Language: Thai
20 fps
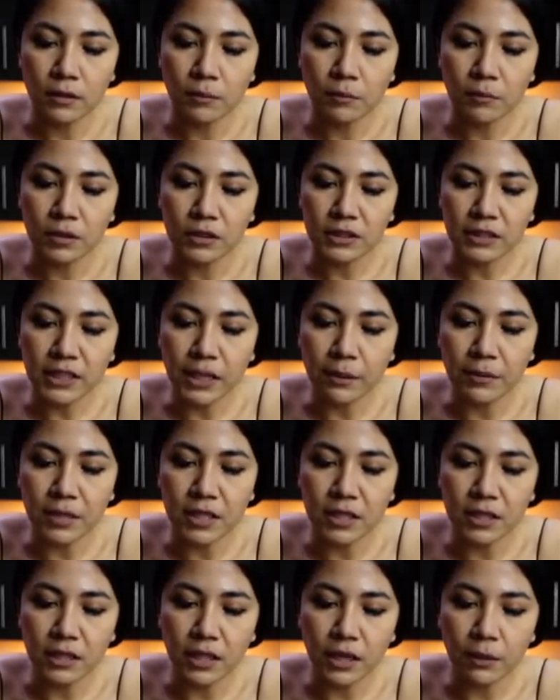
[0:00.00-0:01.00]
เราจะใส่ไม่
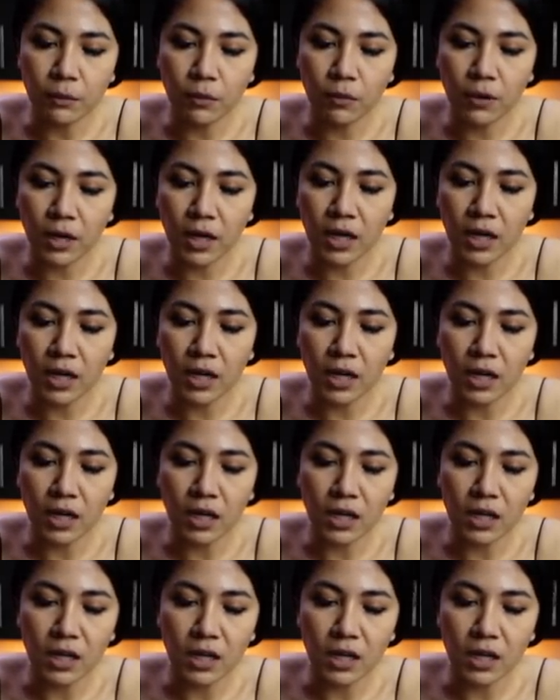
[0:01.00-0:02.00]
เยอะนะเพราะว่า
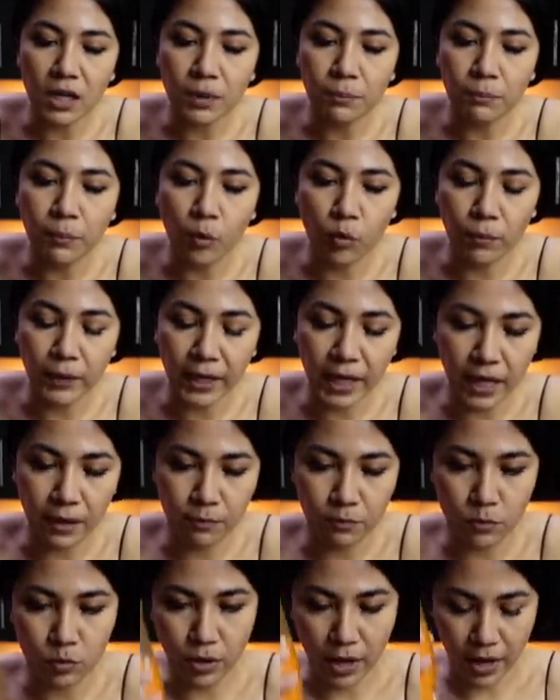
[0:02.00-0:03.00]
ปูมันเค็
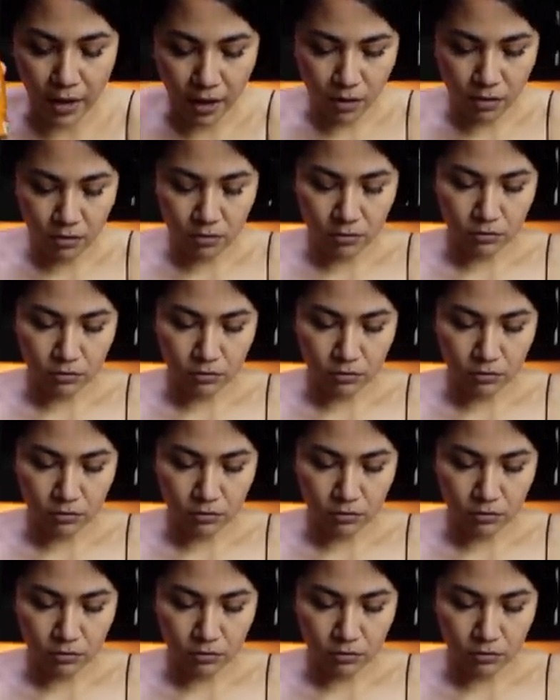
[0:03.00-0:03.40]
มอยู่แล้ว